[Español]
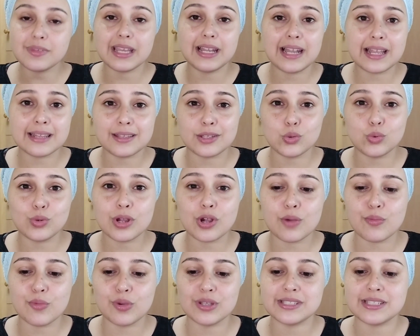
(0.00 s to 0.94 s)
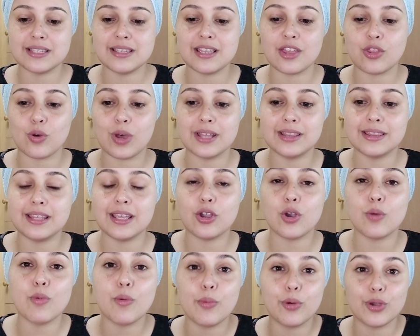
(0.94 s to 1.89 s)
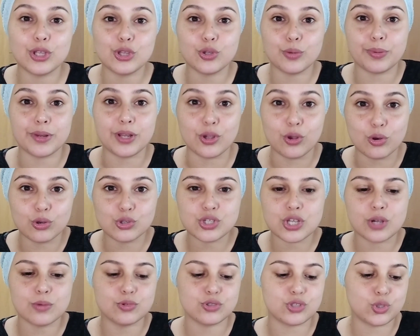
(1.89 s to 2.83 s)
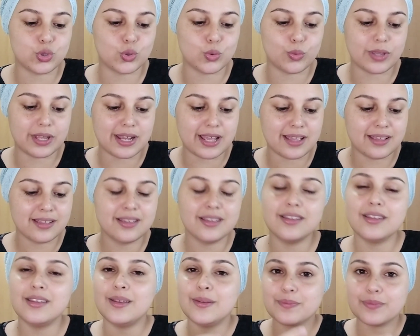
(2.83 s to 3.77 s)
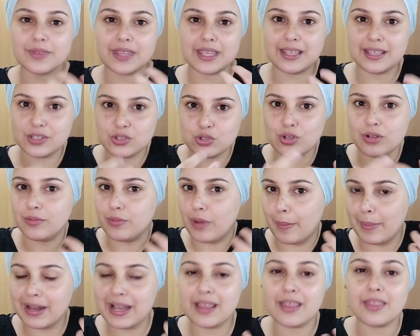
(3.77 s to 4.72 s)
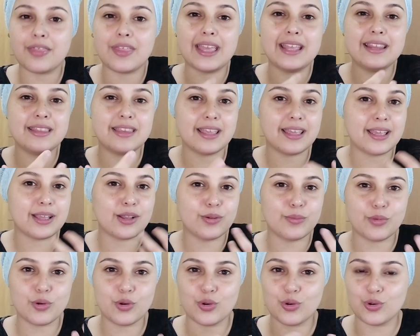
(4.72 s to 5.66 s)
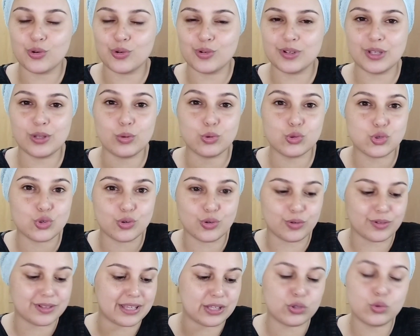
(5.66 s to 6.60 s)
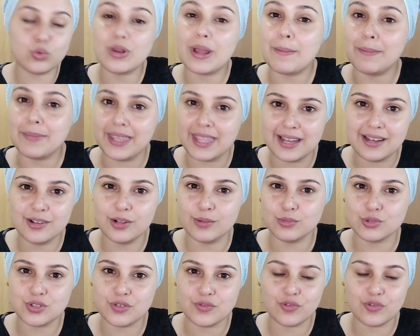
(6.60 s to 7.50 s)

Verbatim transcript: La textura, como he enseñado antes, es como un poquito pringosa, como si tuviera eso, una mezcla de aceite, como incluso textura miel, como